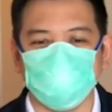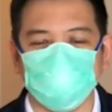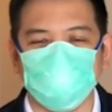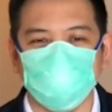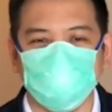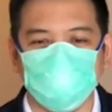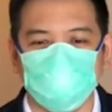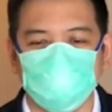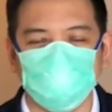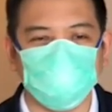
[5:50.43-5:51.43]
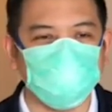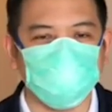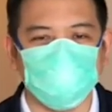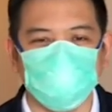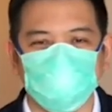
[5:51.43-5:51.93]
เท่าที่ดำ
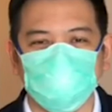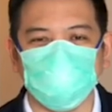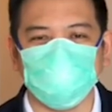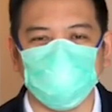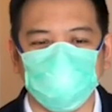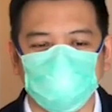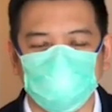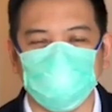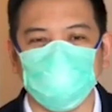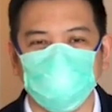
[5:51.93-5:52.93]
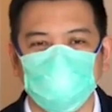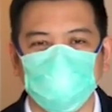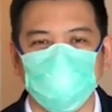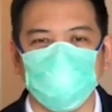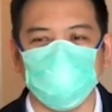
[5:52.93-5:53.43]
เนินมาก็ของนักกีฬา
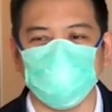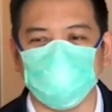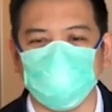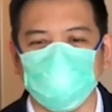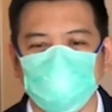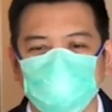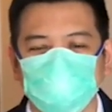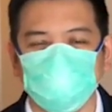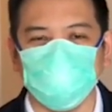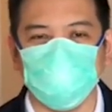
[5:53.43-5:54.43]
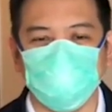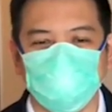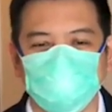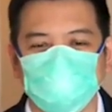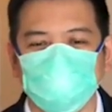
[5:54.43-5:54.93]
ไทยยังไม่มีใคร
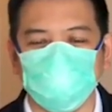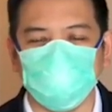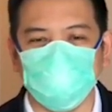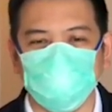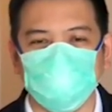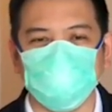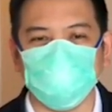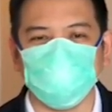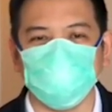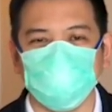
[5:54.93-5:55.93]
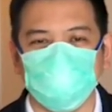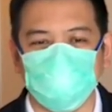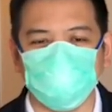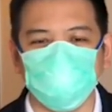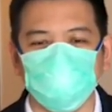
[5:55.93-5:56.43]
มีปัญหานะครับ ผ่าน
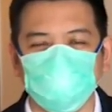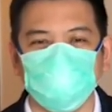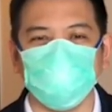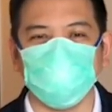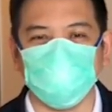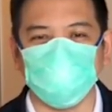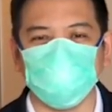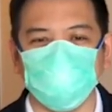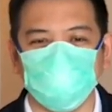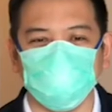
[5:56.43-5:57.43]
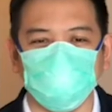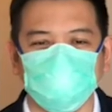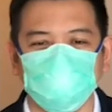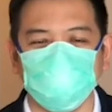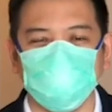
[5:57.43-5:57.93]
ทุกคนนะครับ รวมถึง
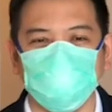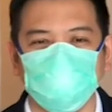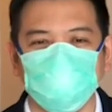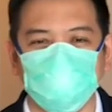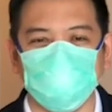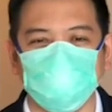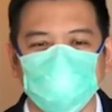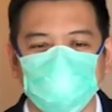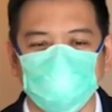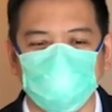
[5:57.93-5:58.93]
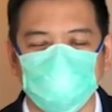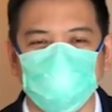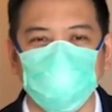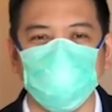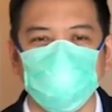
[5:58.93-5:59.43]
เจ้าหน้าที่ทีมงานก็ของทีม
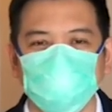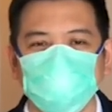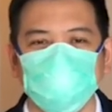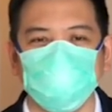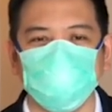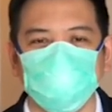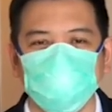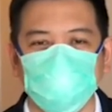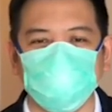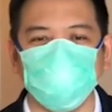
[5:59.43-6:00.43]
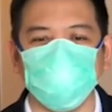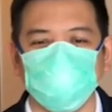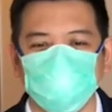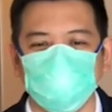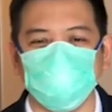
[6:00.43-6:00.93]
ชาติไทยตอนนี้ผ่านทุกคนอ
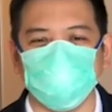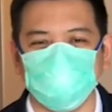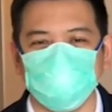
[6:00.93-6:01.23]
ยู่นะครับ